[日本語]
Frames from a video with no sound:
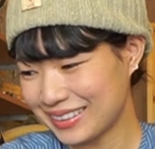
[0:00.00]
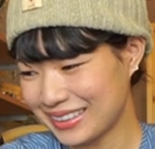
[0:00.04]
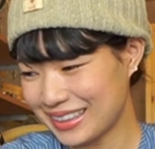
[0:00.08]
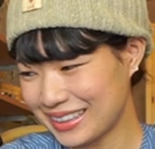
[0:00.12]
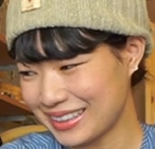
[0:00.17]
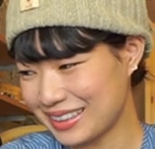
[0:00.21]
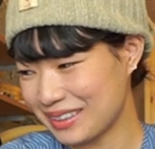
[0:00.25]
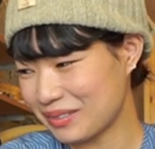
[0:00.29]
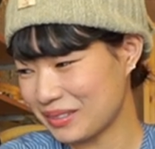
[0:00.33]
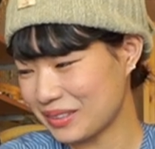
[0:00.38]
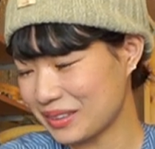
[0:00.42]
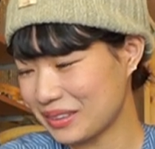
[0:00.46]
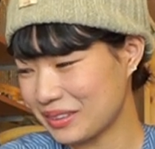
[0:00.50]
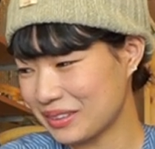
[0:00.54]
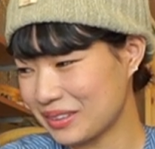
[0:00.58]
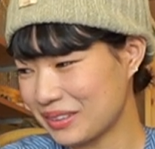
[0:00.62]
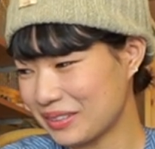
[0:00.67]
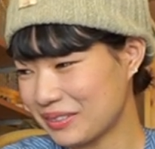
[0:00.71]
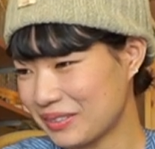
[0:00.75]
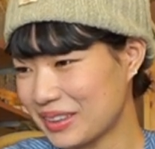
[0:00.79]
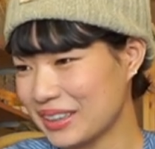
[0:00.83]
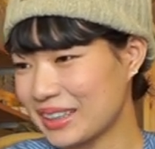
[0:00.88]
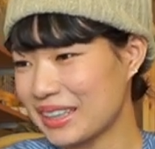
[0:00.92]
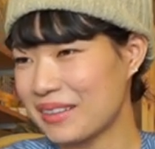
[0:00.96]
私も
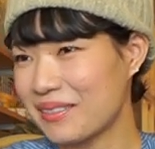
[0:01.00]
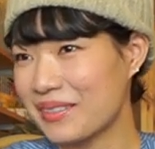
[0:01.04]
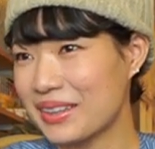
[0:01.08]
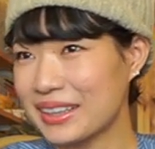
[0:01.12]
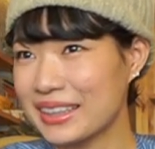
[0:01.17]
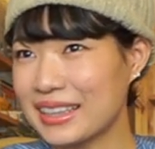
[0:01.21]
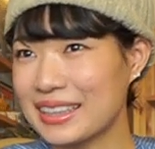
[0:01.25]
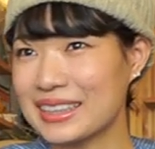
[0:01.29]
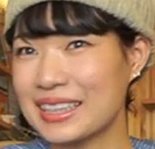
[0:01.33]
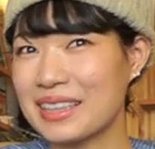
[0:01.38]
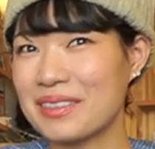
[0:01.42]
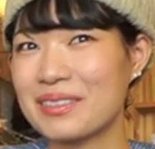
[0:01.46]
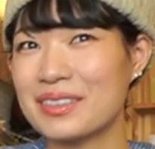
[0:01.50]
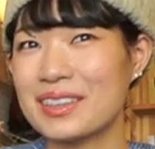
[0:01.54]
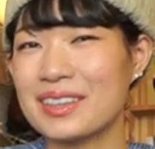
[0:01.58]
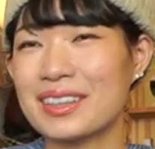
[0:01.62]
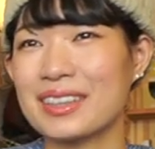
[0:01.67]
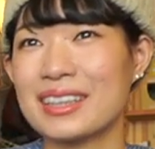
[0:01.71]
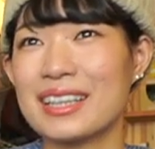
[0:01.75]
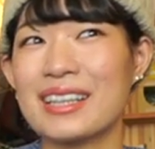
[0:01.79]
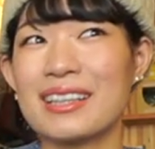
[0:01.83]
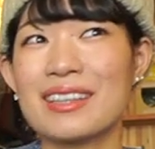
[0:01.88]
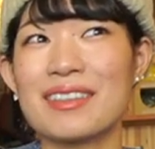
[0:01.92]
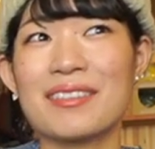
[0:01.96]
まだまだ寒
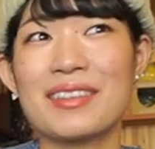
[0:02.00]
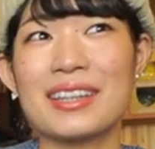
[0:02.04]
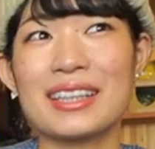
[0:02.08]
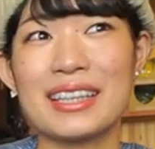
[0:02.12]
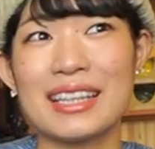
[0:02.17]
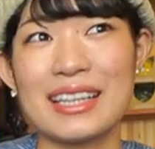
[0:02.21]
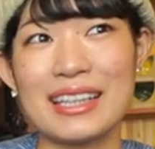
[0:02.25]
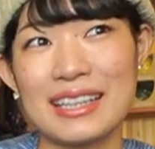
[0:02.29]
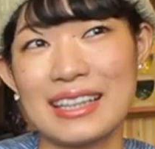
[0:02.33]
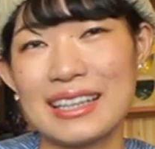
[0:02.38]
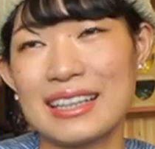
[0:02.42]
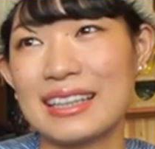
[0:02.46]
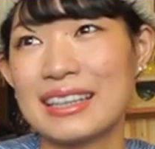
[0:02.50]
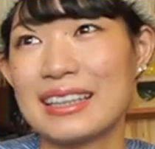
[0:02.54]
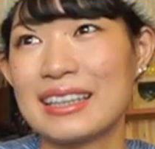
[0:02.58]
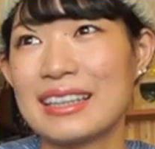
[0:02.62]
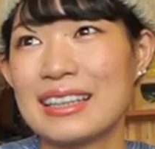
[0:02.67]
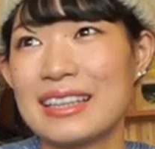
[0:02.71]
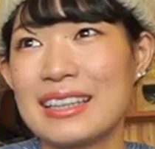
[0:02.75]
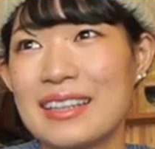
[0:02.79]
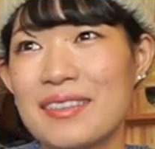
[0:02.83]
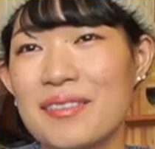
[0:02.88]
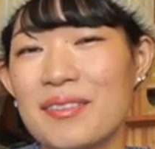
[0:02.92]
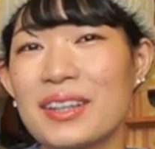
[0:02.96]
くなるまでに
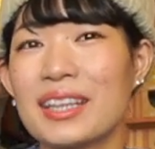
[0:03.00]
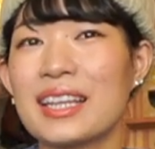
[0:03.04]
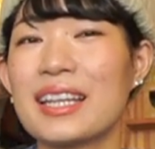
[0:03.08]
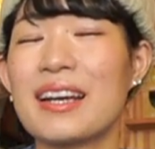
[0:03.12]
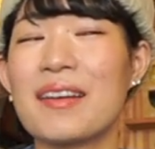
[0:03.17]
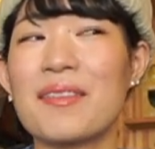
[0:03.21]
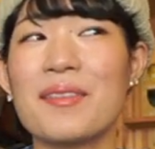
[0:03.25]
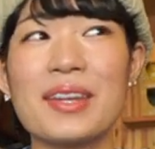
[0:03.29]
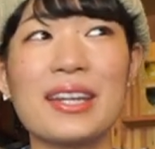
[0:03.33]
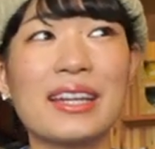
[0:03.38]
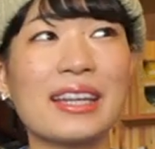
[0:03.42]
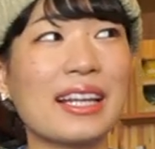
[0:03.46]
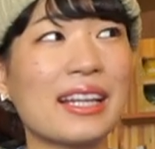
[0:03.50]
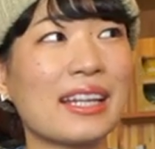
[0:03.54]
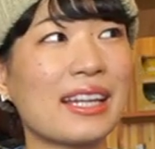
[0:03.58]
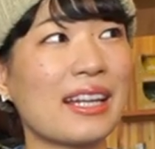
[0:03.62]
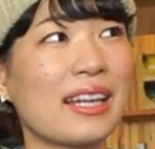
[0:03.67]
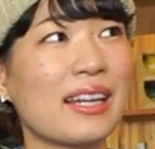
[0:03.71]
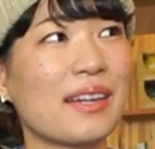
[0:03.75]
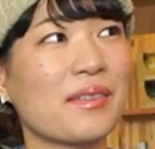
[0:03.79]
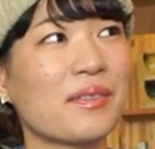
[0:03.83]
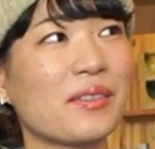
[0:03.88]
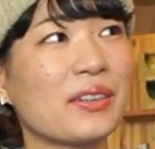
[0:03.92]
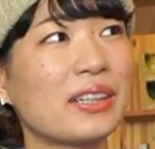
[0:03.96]
またみんな
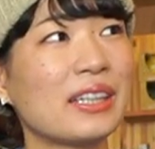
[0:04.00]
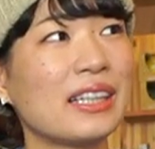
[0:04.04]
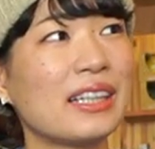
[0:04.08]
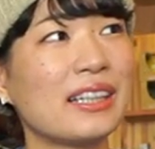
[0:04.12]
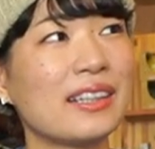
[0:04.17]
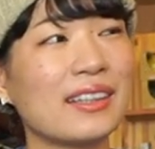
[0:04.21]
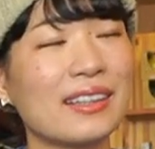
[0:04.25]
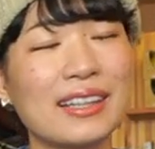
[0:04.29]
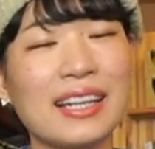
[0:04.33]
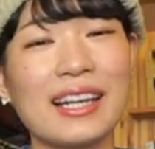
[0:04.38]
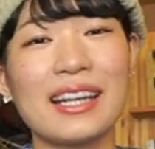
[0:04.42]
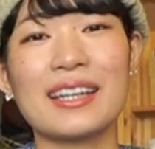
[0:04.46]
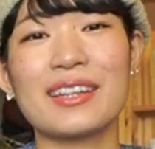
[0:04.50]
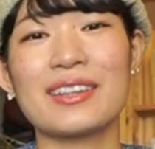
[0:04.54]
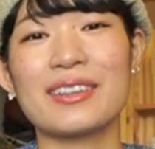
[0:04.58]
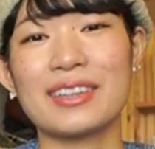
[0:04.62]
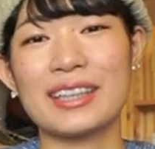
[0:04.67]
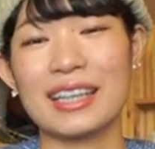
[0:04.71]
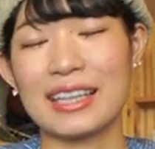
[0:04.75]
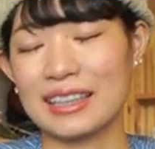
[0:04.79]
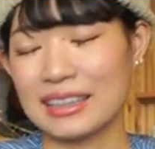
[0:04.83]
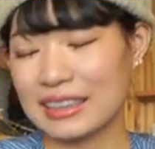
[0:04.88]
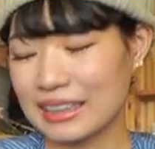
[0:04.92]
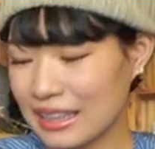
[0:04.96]
でモーニングライド
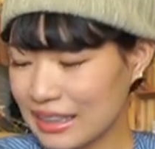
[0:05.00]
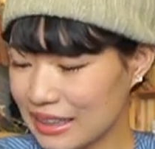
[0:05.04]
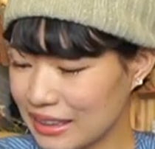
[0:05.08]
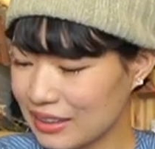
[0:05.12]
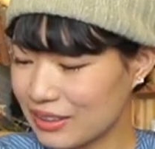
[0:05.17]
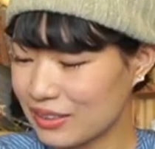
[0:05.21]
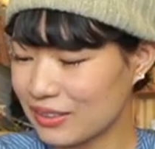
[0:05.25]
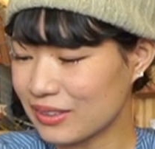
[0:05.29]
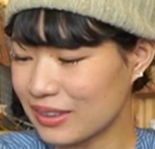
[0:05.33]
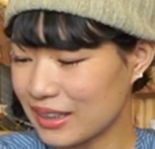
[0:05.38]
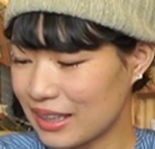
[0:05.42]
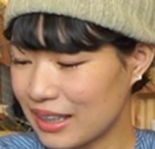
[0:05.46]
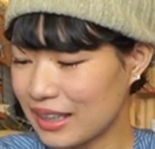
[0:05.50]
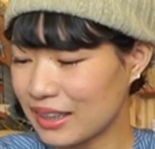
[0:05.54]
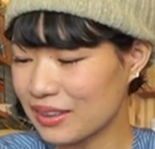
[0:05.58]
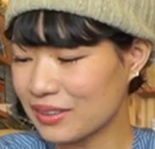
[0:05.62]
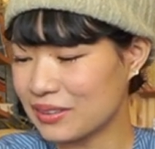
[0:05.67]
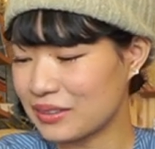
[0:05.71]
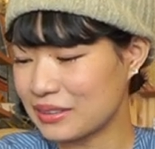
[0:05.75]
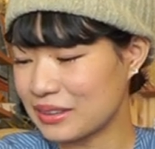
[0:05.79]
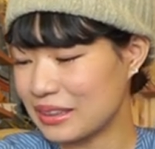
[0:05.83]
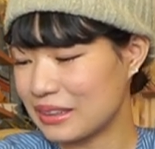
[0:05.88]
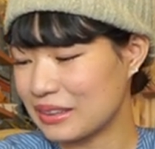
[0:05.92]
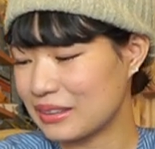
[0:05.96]
をやったりとか
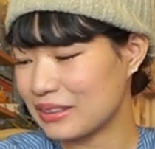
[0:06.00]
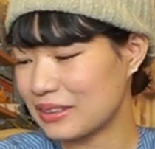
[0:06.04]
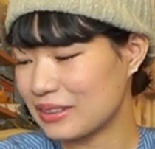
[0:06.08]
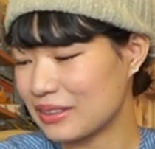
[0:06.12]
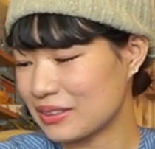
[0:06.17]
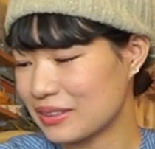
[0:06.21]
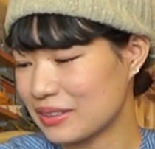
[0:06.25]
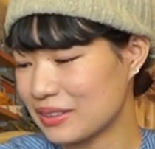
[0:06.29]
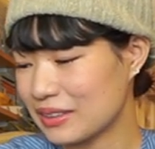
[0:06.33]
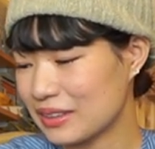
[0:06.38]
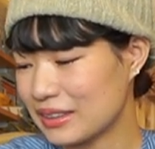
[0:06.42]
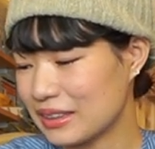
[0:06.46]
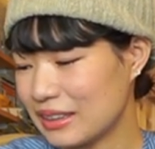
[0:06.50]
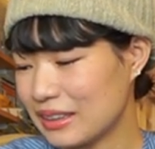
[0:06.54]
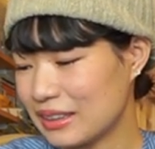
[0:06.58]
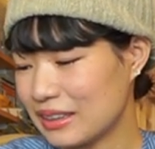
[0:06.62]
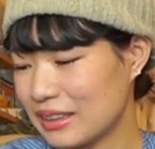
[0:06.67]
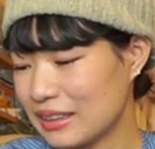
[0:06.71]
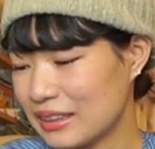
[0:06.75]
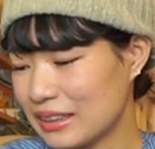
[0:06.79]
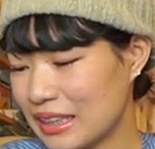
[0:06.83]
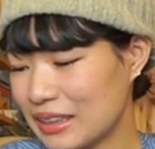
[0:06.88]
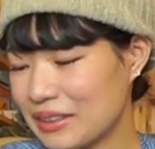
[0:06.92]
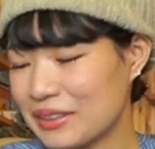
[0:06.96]
いろいろ
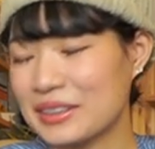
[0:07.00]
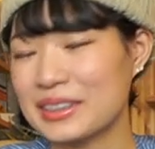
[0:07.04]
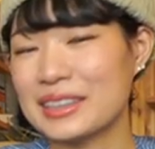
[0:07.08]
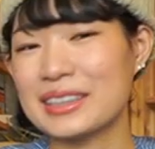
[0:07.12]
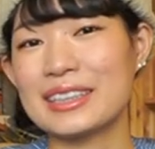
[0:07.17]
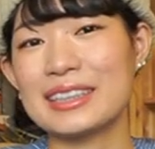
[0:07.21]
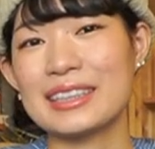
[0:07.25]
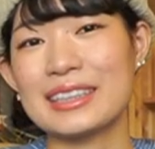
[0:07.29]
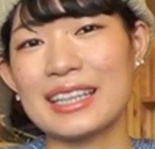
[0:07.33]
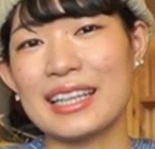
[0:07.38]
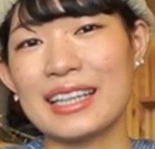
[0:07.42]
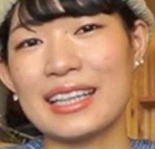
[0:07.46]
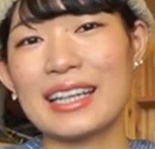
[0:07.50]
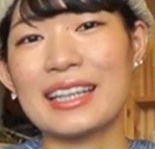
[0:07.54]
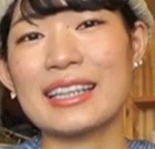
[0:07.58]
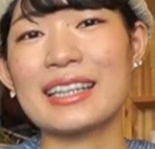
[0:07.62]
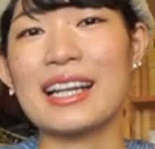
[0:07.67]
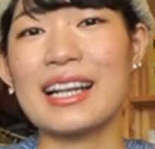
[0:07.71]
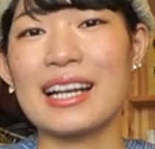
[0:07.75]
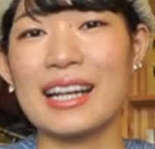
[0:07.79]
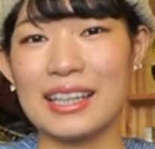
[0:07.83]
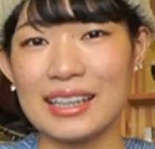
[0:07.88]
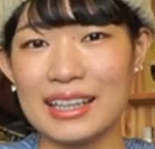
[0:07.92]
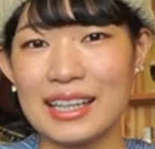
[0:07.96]
楽しんでいけ
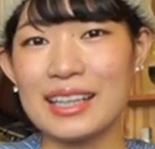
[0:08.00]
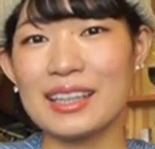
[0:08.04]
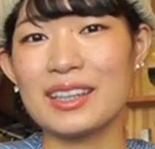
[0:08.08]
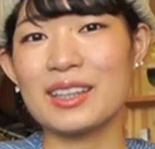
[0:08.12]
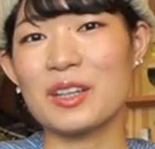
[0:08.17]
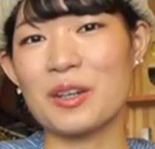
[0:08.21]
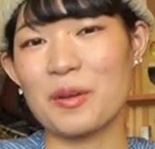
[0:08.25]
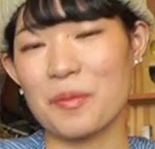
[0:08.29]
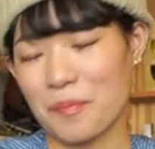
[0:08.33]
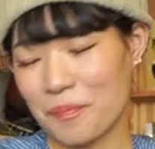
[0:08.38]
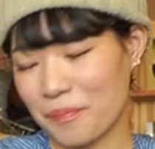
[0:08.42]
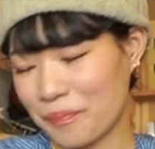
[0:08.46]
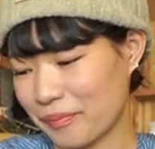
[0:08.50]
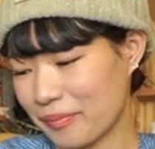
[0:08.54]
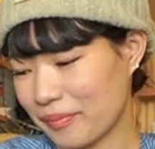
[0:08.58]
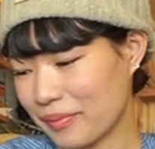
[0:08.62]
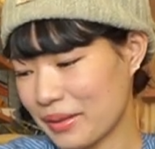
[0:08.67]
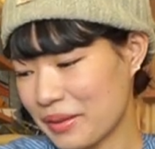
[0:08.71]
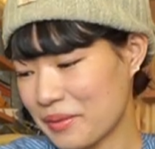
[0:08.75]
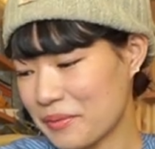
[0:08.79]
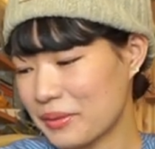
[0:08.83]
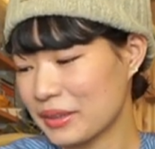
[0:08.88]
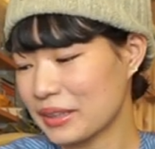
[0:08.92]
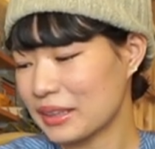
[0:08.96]
たらなと
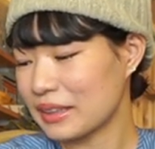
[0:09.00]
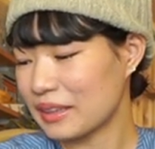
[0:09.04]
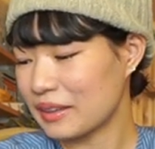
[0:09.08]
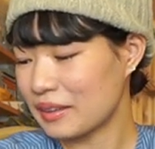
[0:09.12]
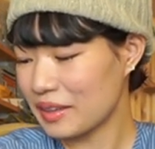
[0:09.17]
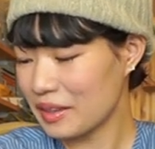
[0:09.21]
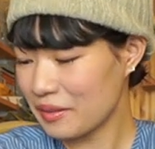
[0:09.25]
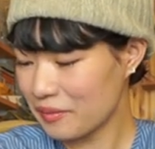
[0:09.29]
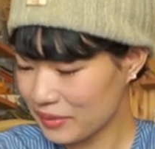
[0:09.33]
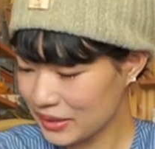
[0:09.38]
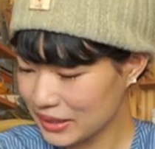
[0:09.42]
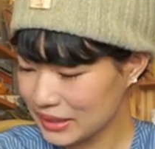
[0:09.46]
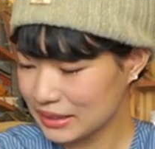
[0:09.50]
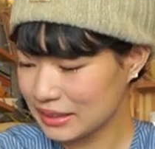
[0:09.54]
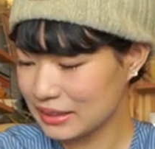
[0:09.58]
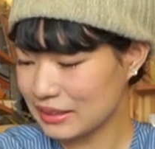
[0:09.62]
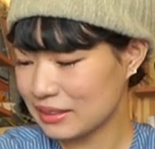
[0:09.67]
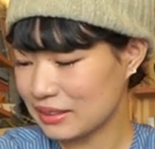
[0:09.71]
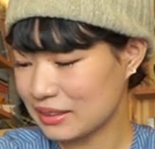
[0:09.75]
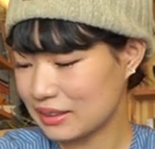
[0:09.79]
思っております